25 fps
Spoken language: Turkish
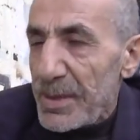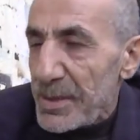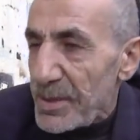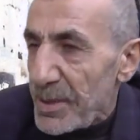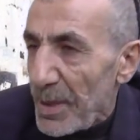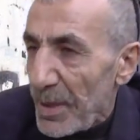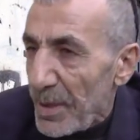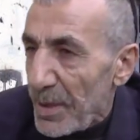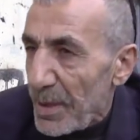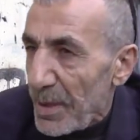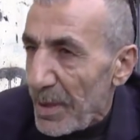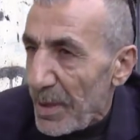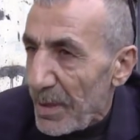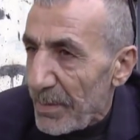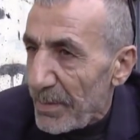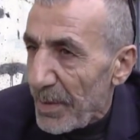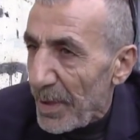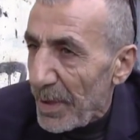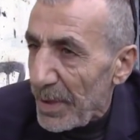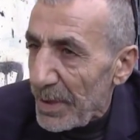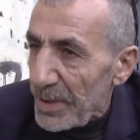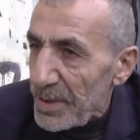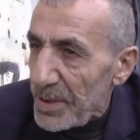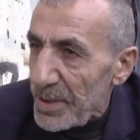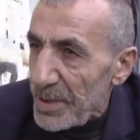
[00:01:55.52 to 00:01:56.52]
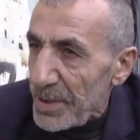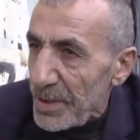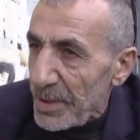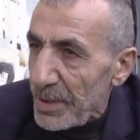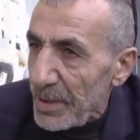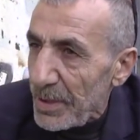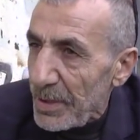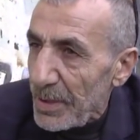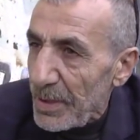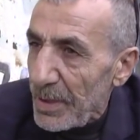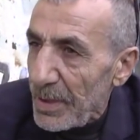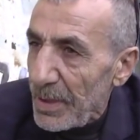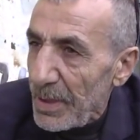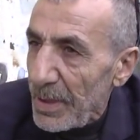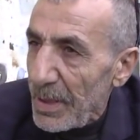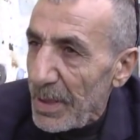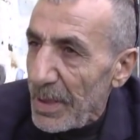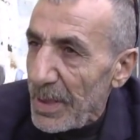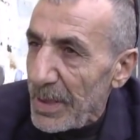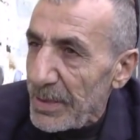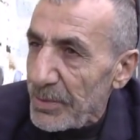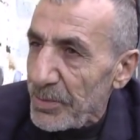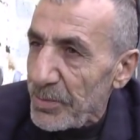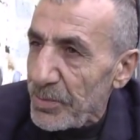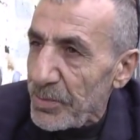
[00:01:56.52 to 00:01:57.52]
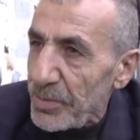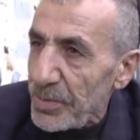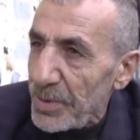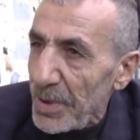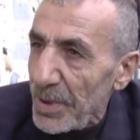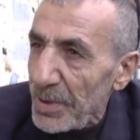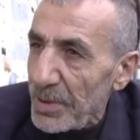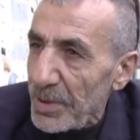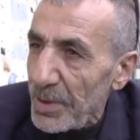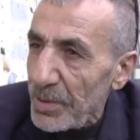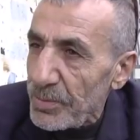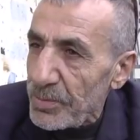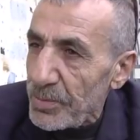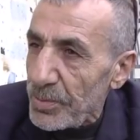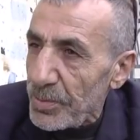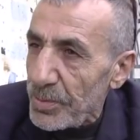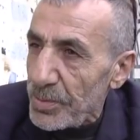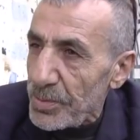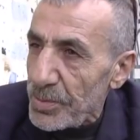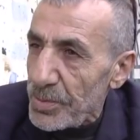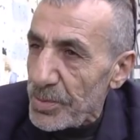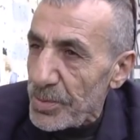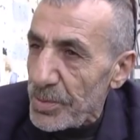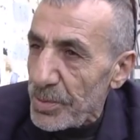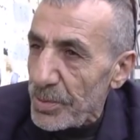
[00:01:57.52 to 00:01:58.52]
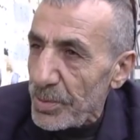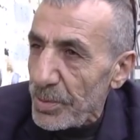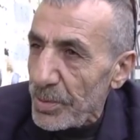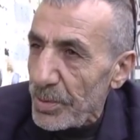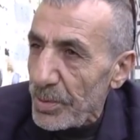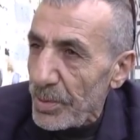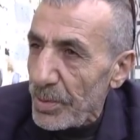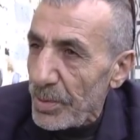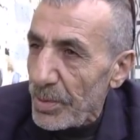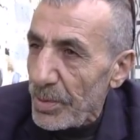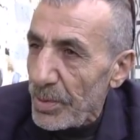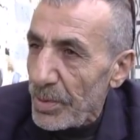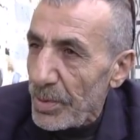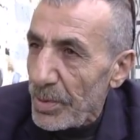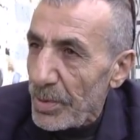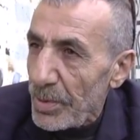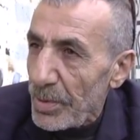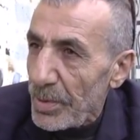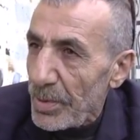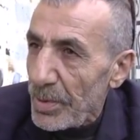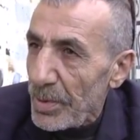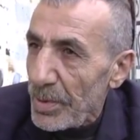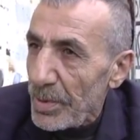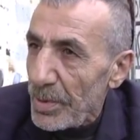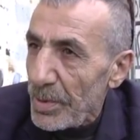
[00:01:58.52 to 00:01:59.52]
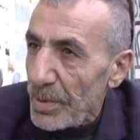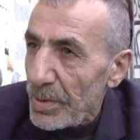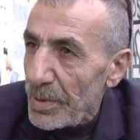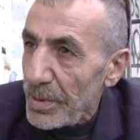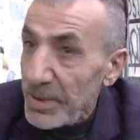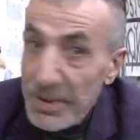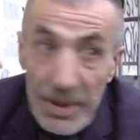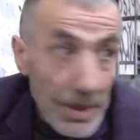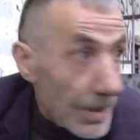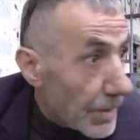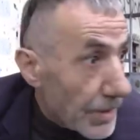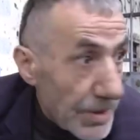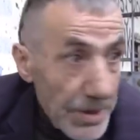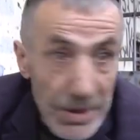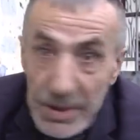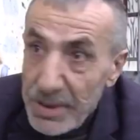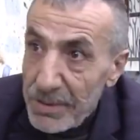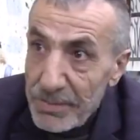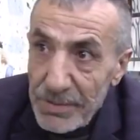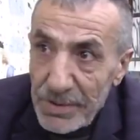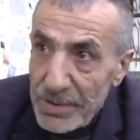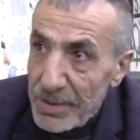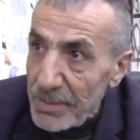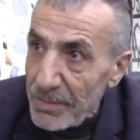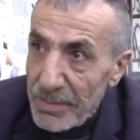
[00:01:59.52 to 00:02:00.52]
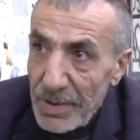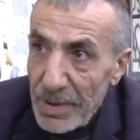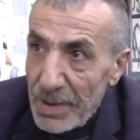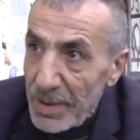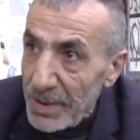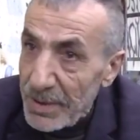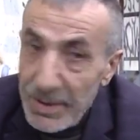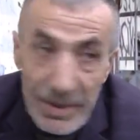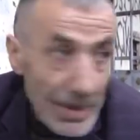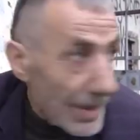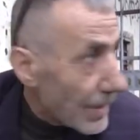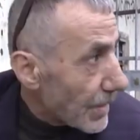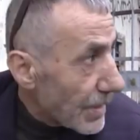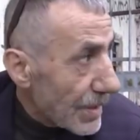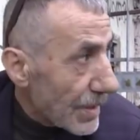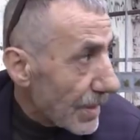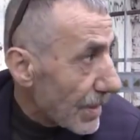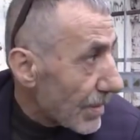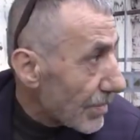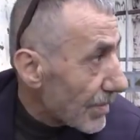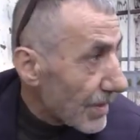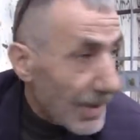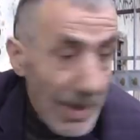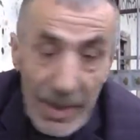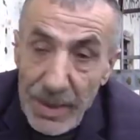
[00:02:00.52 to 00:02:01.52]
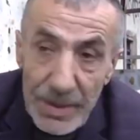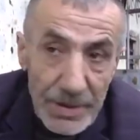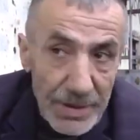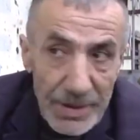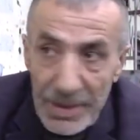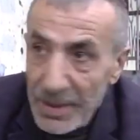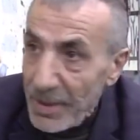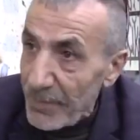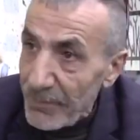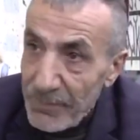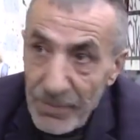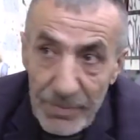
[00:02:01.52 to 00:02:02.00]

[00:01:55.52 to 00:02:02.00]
Ya öyle insanlara bakışı, ele dükkanda duruşu, tilki gibiydi böyle tilki gibi.